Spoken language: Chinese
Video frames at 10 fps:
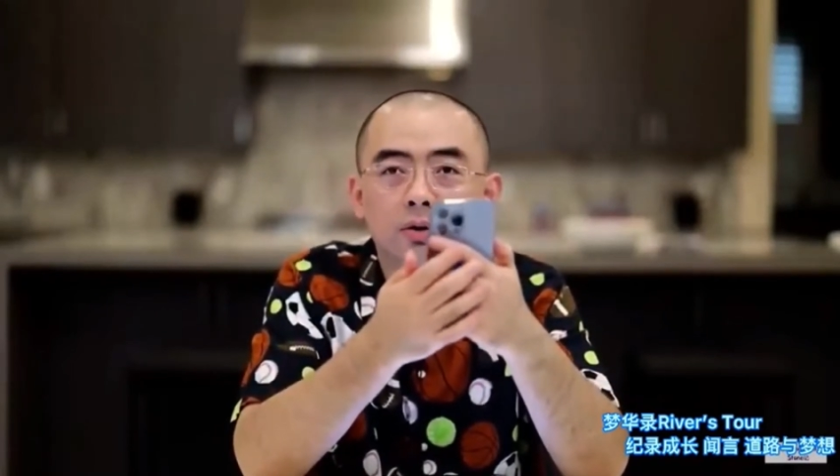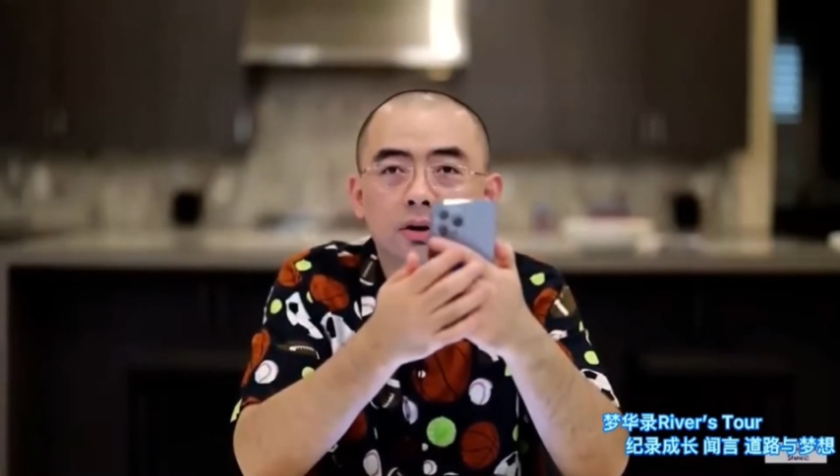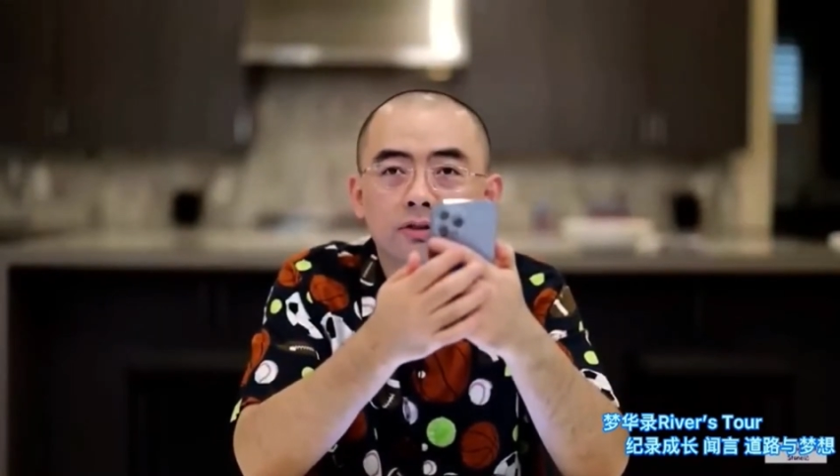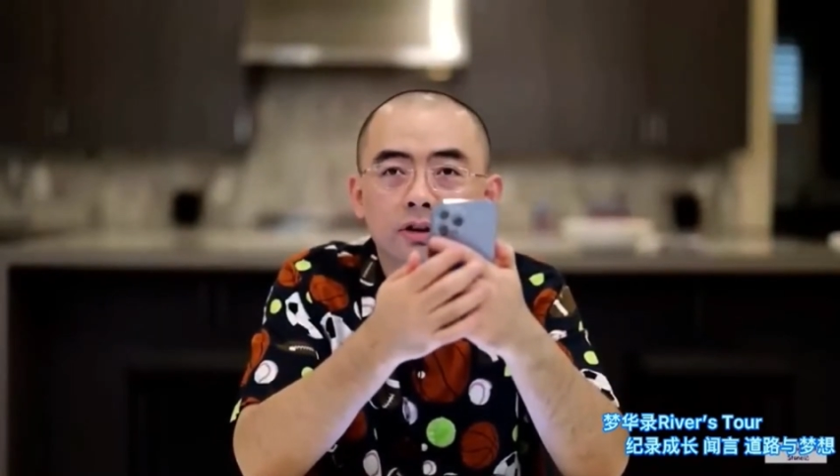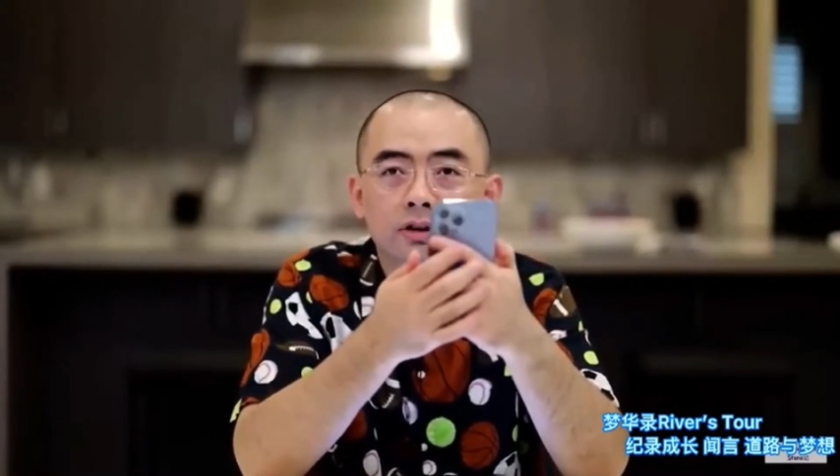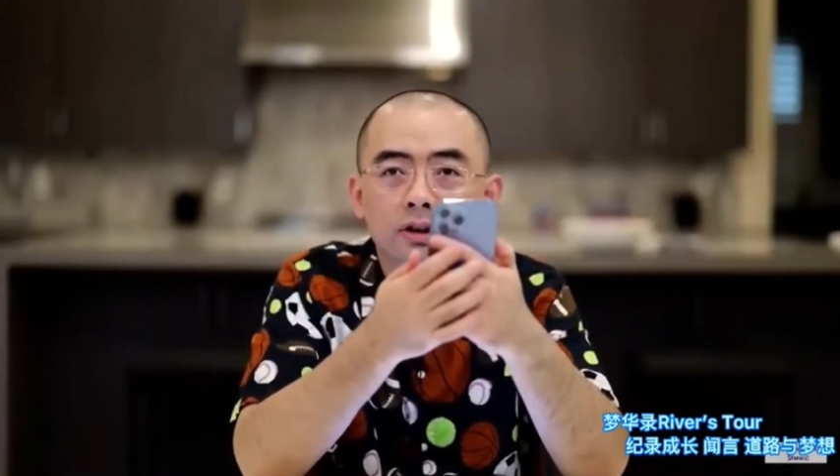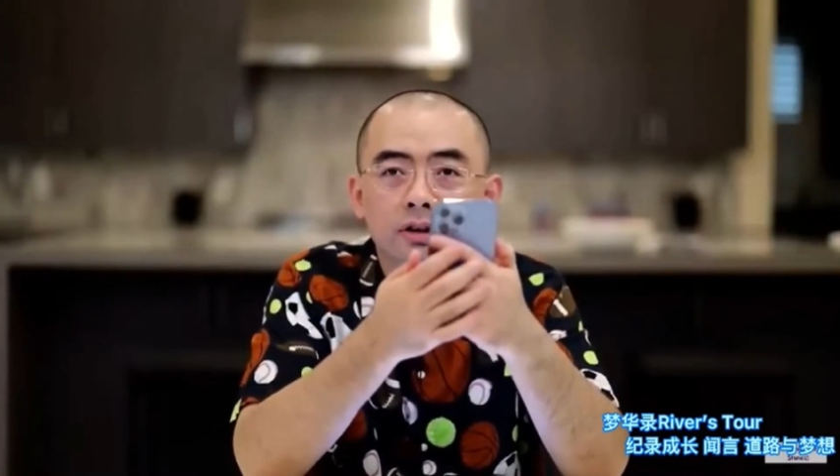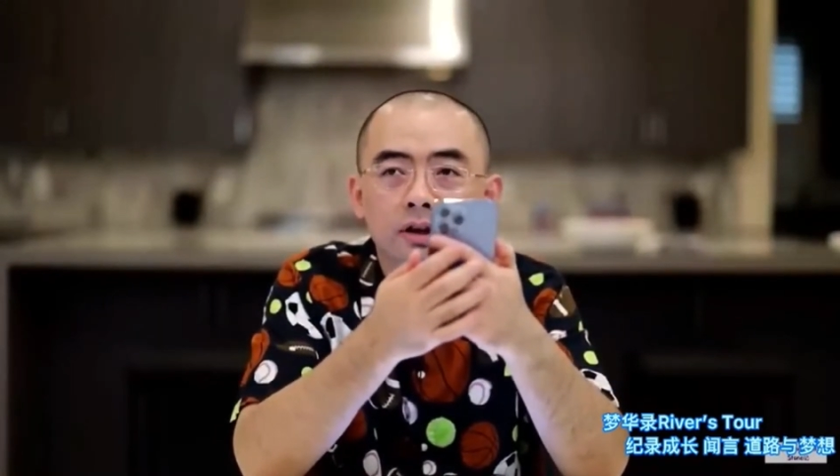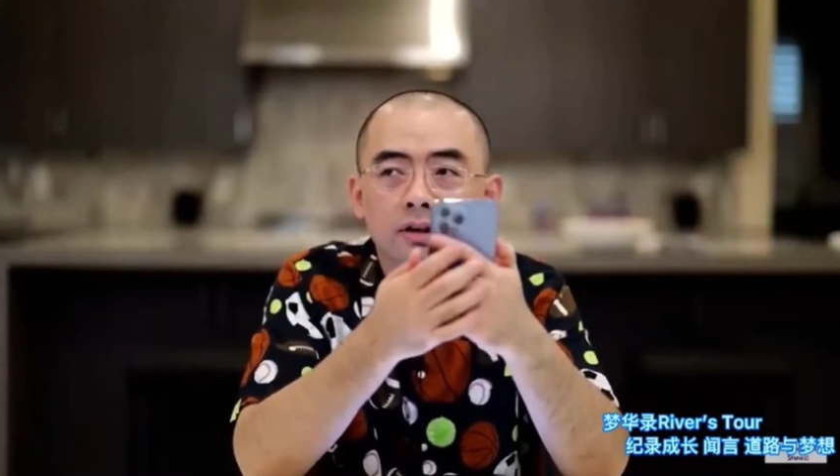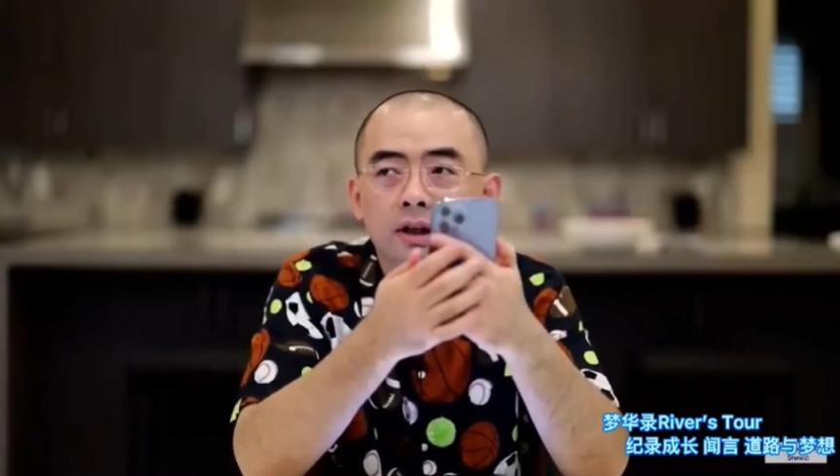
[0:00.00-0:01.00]
因为这
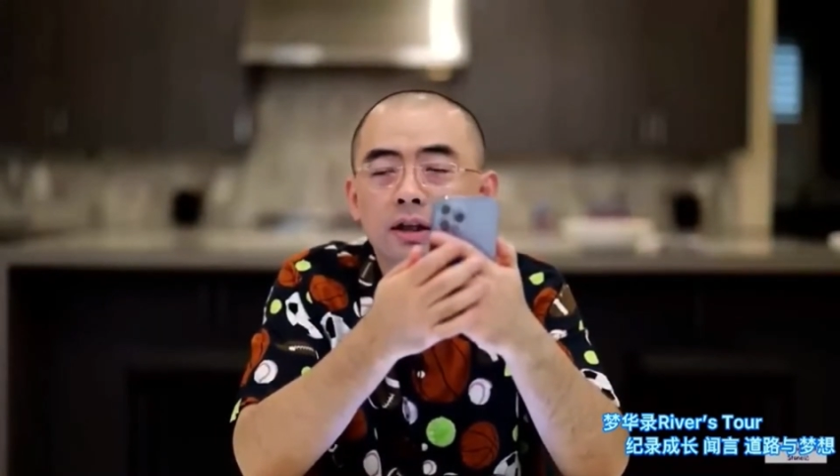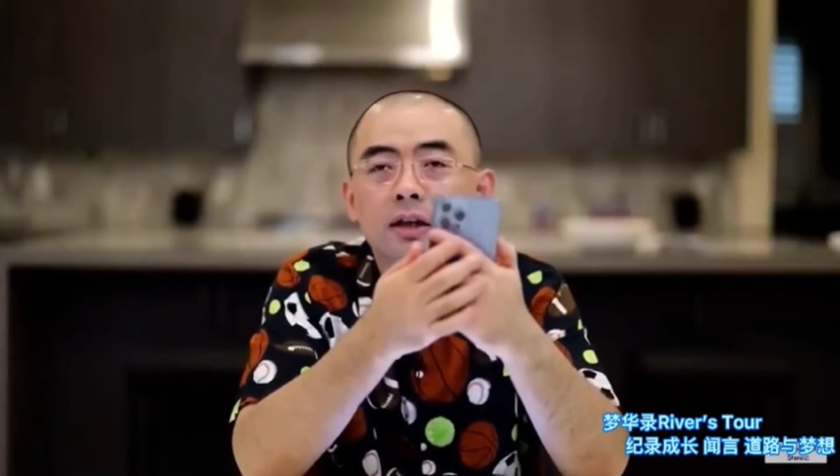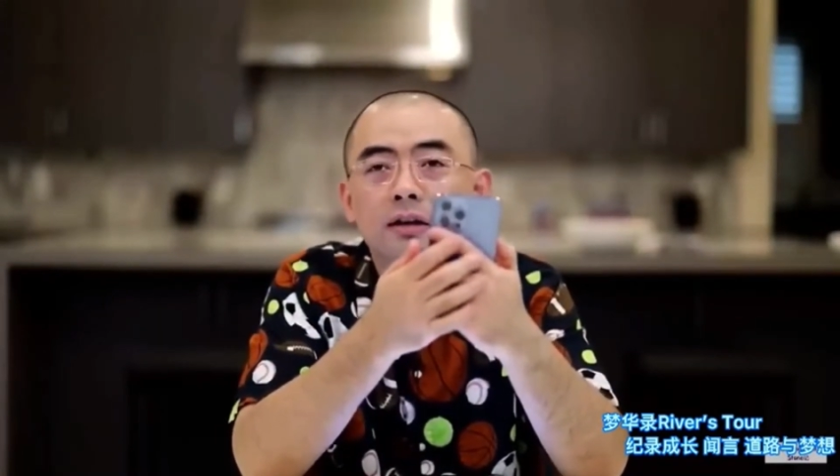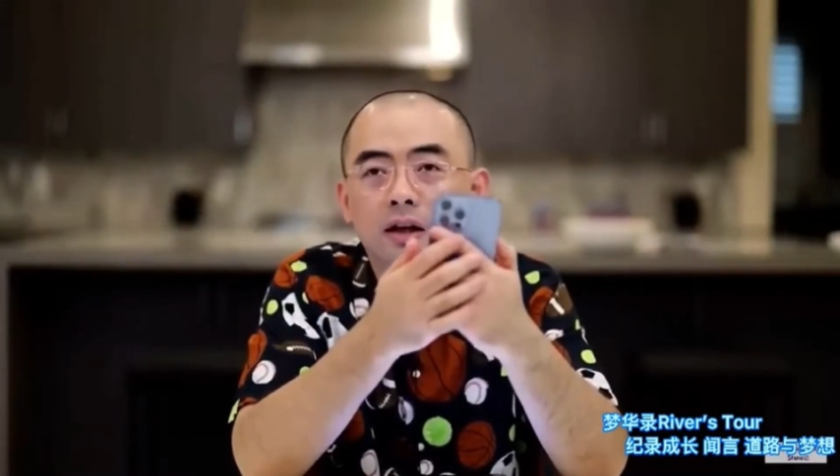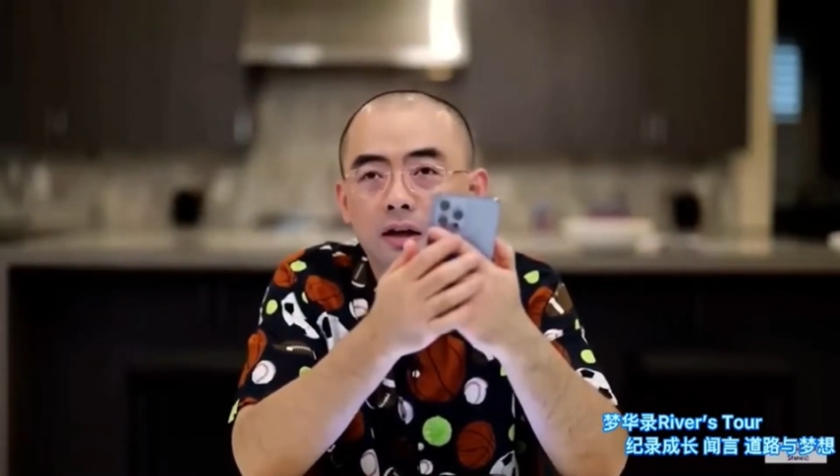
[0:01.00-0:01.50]
个你看，连老